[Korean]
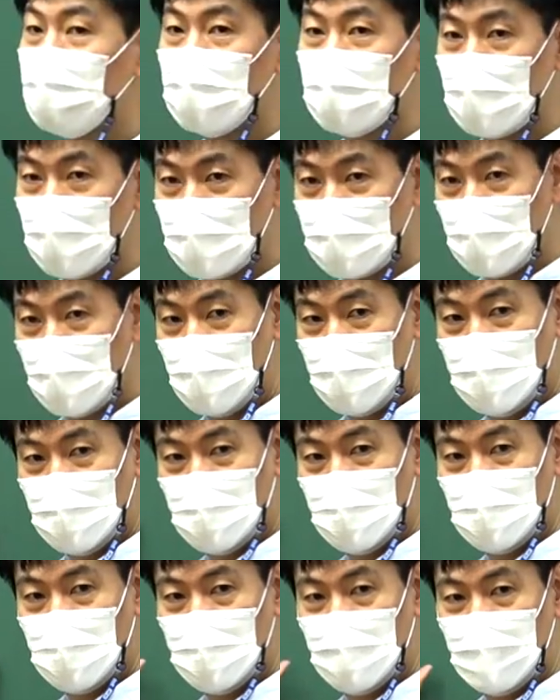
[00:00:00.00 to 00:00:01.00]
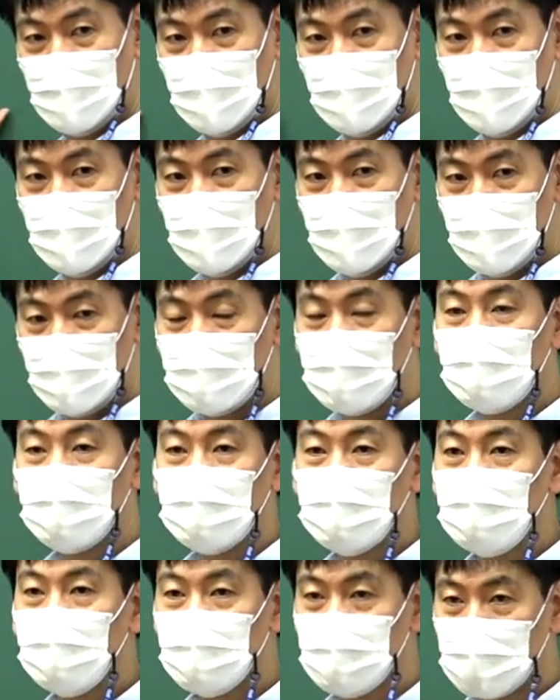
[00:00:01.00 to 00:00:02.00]
들어야 되는 거야. 이걸
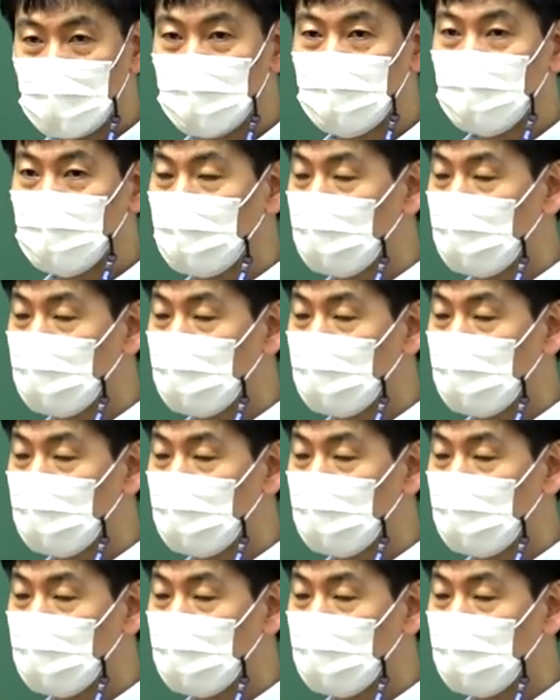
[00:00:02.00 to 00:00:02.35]
끊임없이 계속